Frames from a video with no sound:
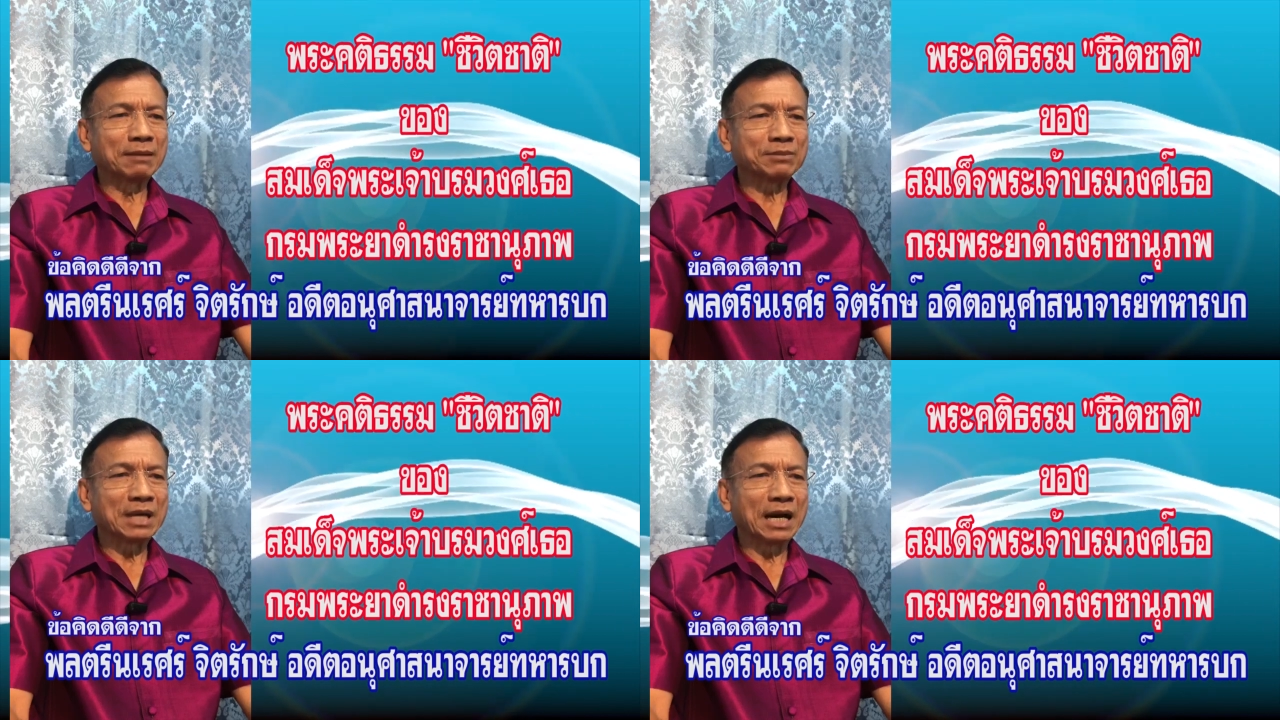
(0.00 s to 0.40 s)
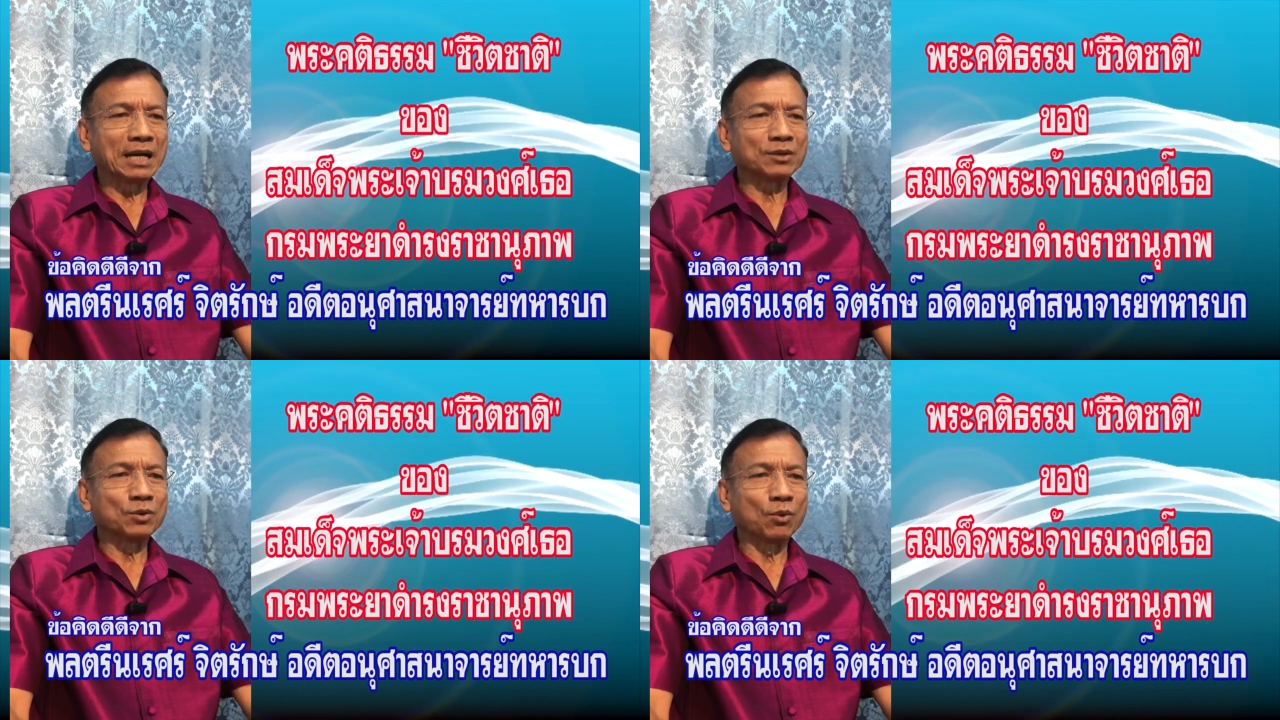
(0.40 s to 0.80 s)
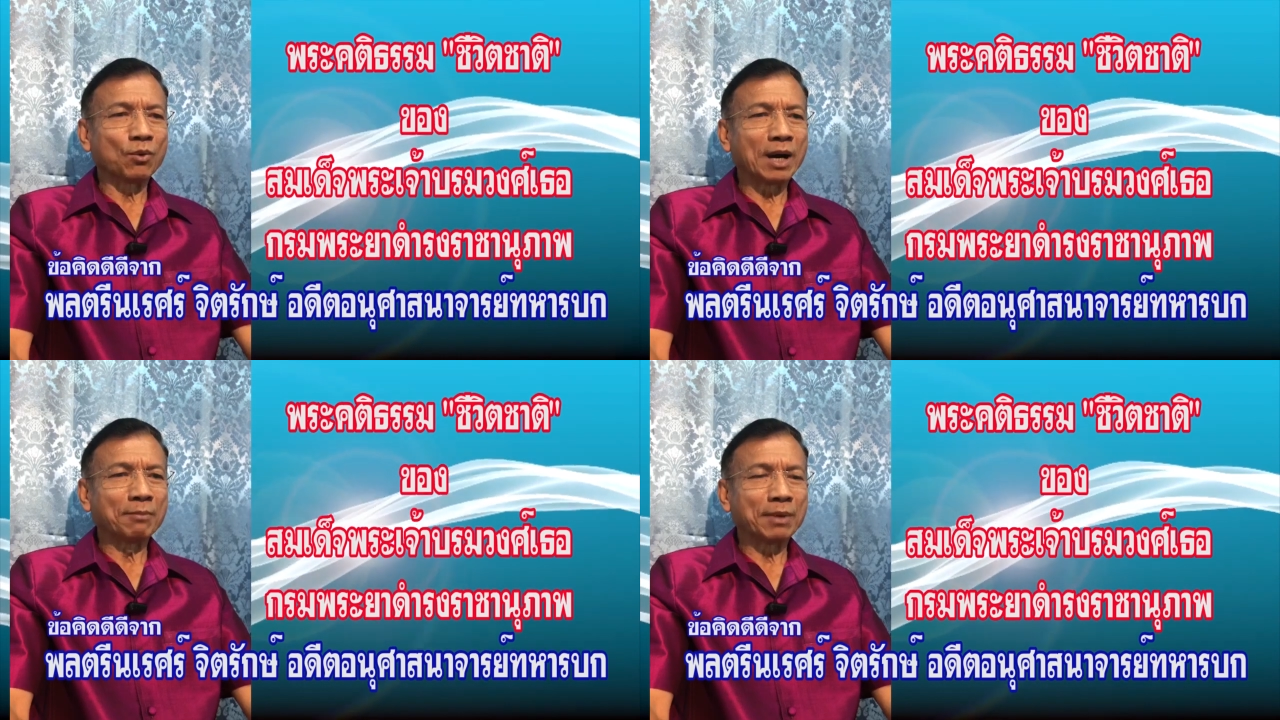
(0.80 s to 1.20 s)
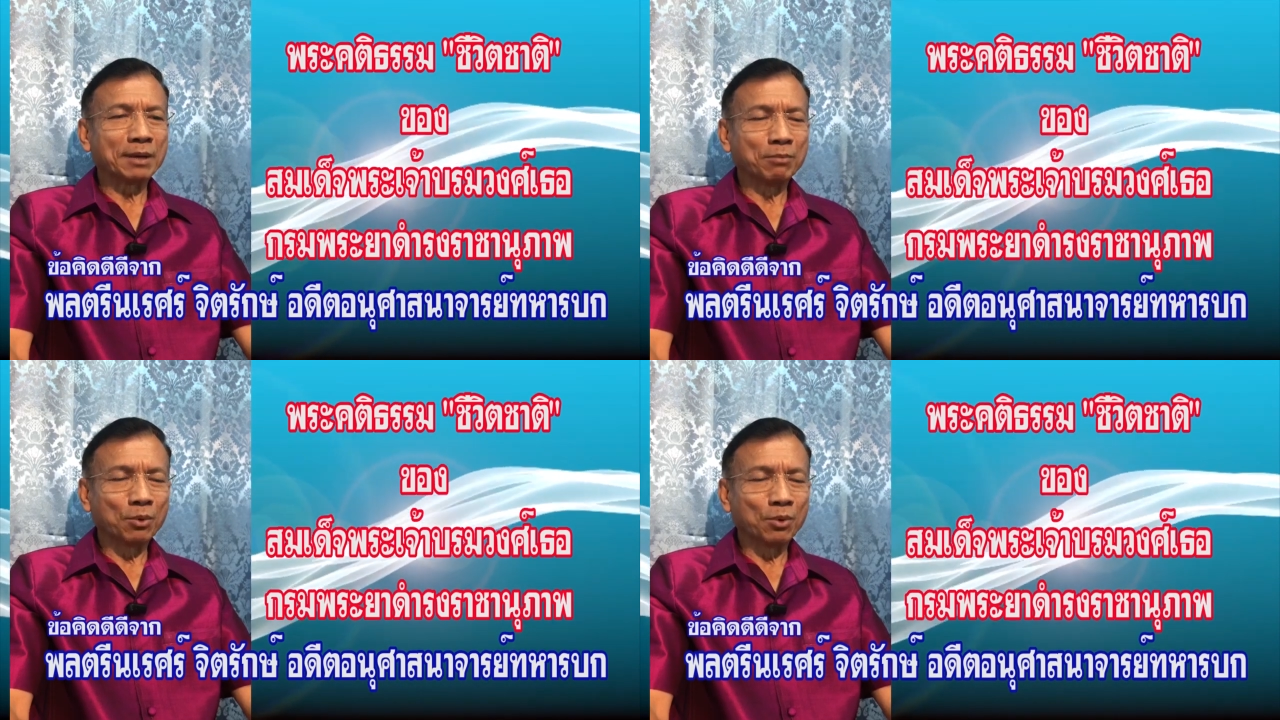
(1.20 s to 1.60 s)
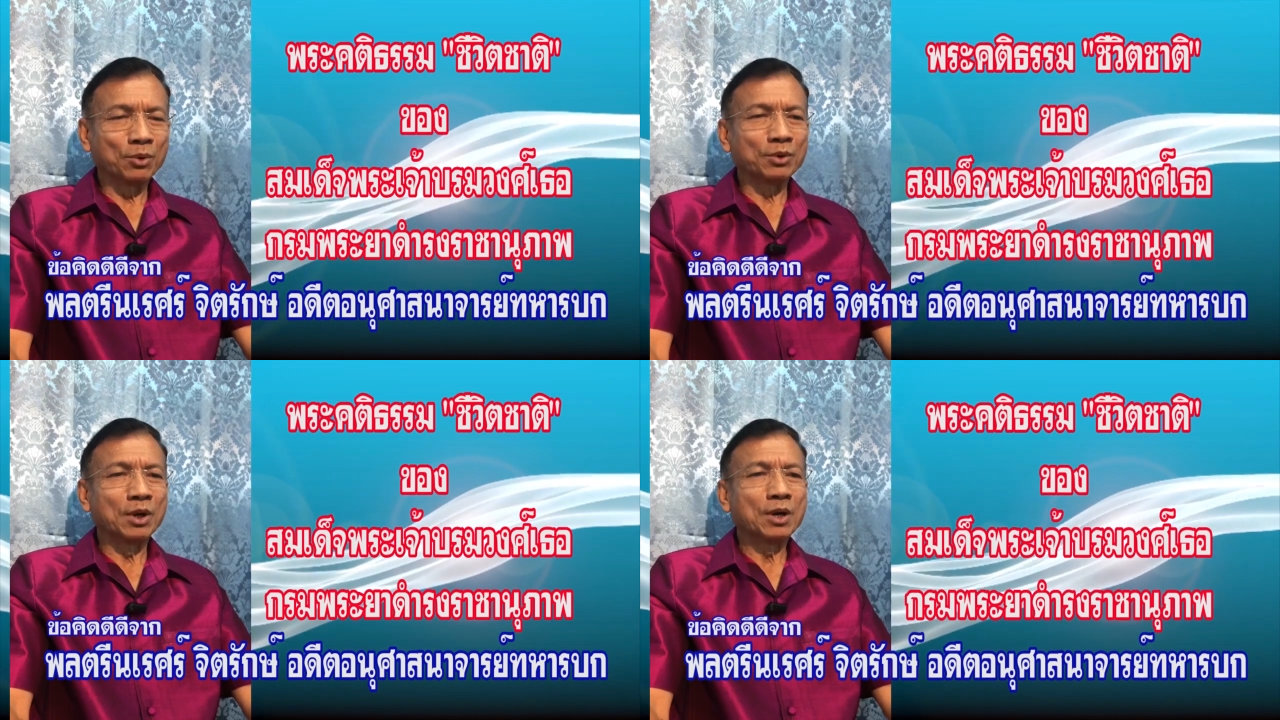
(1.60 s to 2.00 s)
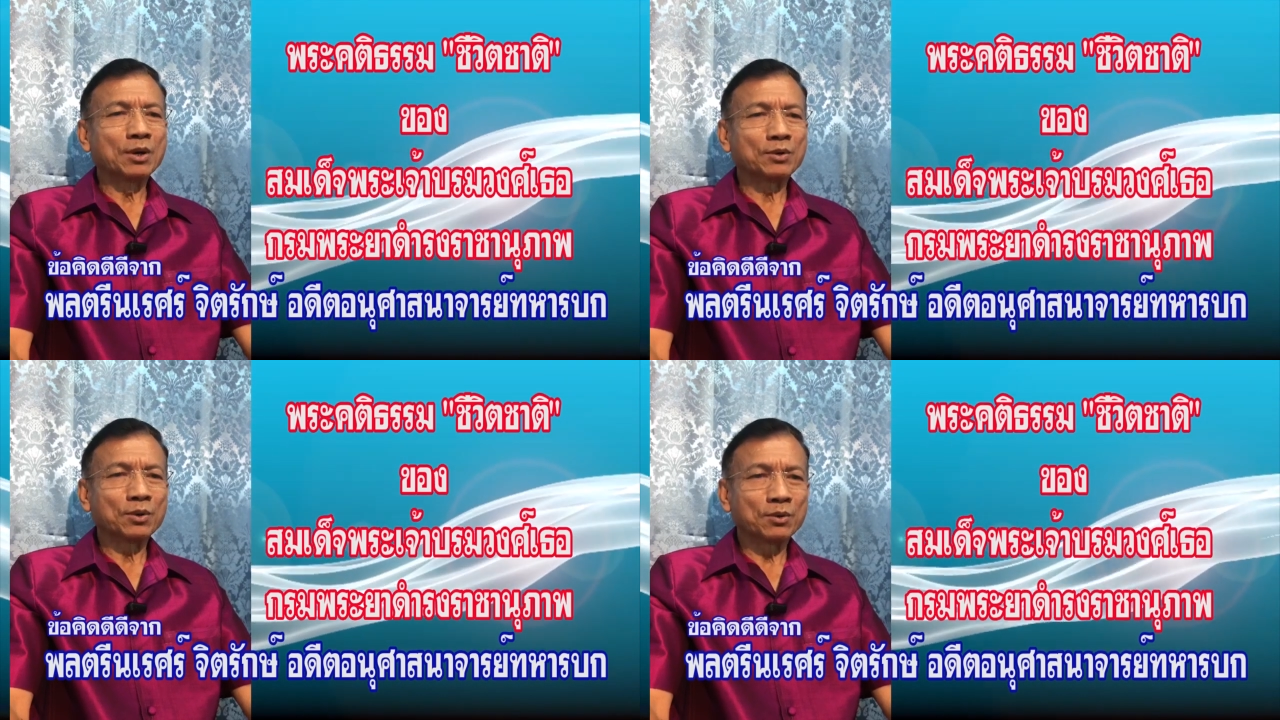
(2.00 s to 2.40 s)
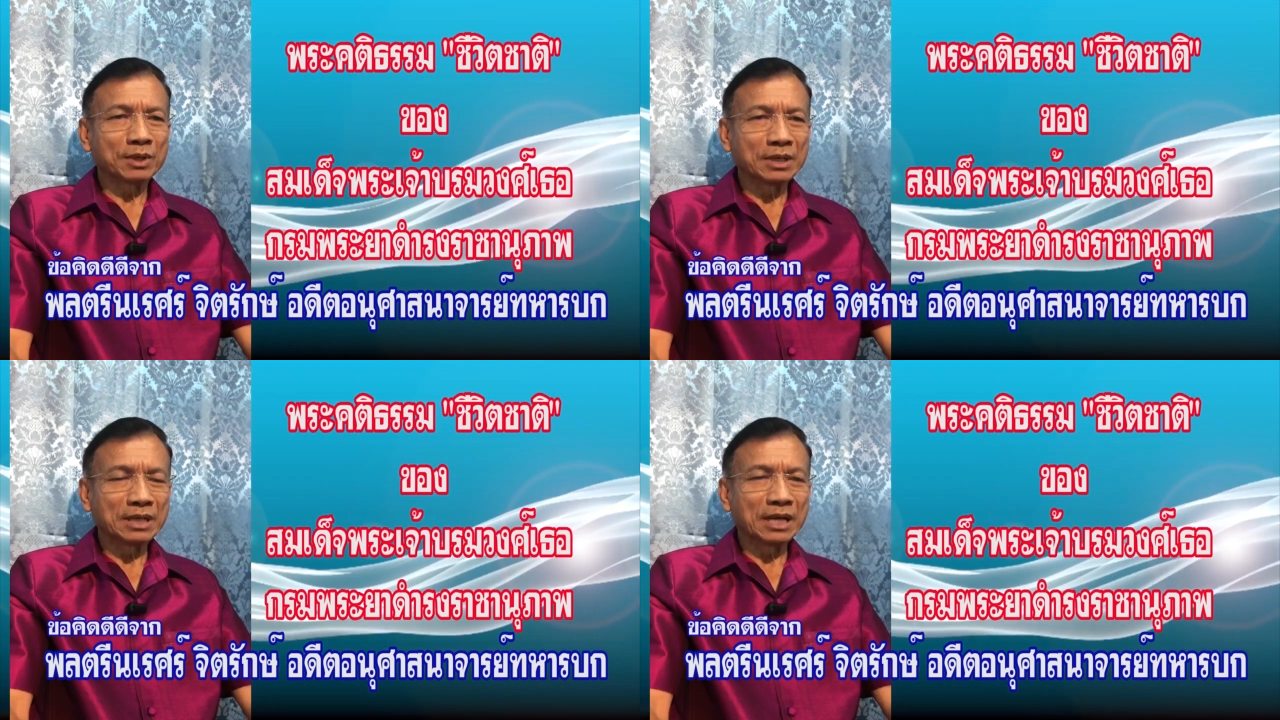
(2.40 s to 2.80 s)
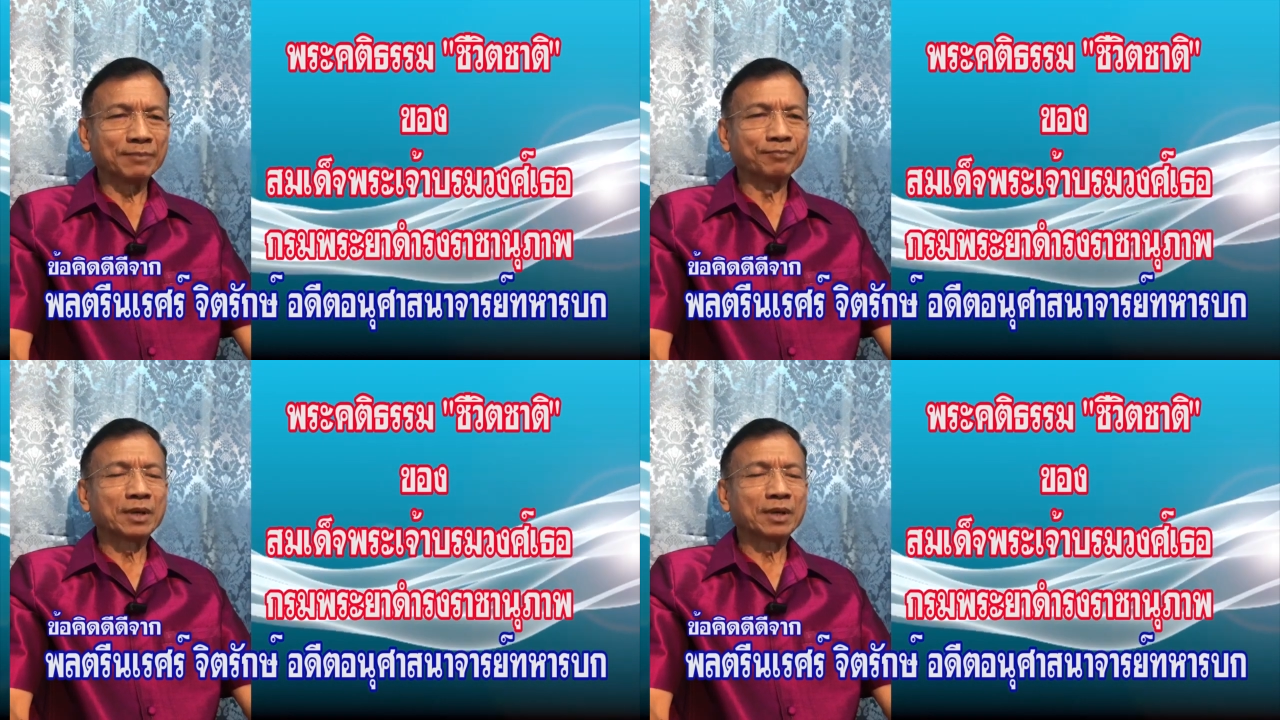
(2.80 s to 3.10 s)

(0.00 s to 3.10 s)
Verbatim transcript: นำชาติสู่ความไพบูรณ์ รุ่งเรือง